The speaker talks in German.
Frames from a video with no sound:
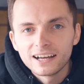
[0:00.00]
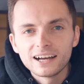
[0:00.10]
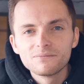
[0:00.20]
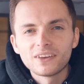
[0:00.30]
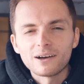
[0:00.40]

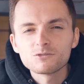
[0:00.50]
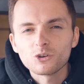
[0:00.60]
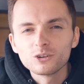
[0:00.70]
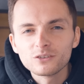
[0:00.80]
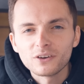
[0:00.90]
Ähm, wir haben
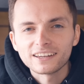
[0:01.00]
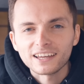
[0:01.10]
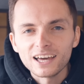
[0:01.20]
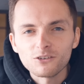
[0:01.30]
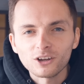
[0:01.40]
so ungefähr
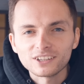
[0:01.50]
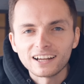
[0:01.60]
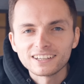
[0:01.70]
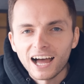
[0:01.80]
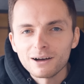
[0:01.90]
drei Wochen
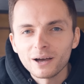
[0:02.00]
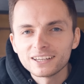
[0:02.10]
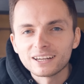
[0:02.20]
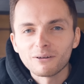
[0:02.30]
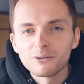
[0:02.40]
dran
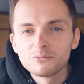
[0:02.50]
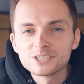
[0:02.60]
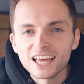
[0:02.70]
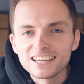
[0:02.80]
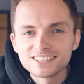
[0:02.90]
gearbeitet, aber man
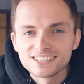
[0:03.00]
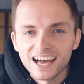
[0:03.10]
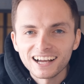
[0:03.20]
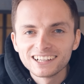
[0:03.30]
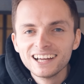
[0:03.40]
muss ja echt
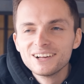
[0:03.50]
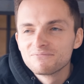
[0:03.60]
sagen,